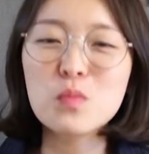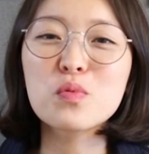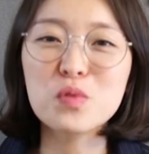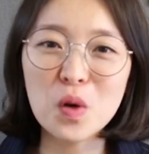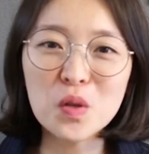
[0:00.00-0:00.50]

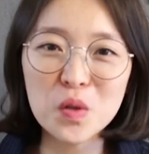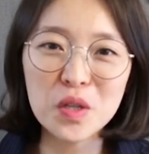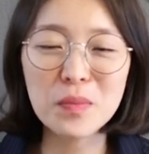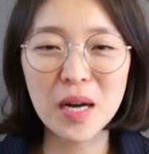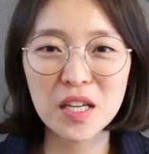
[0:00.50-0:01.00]

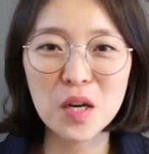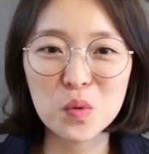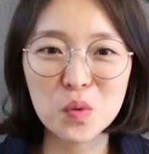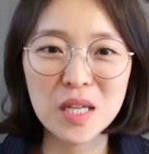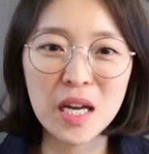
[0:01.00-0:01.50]
부정적인
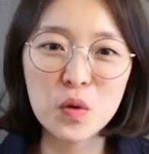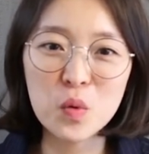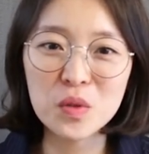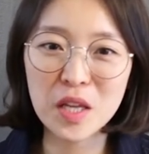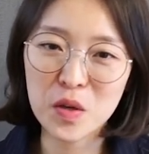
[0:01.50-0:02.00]
방향으로
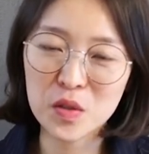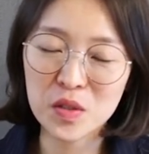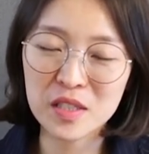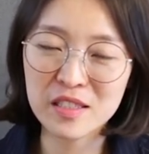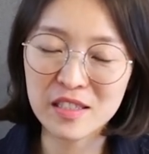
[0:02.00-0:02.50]

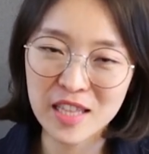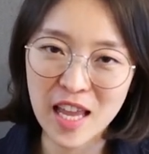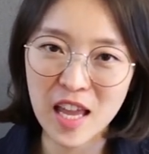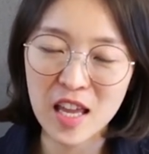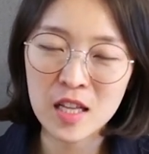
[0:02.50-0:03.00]
사용되어졌을
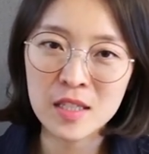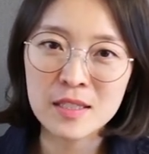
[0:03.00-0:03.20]
때,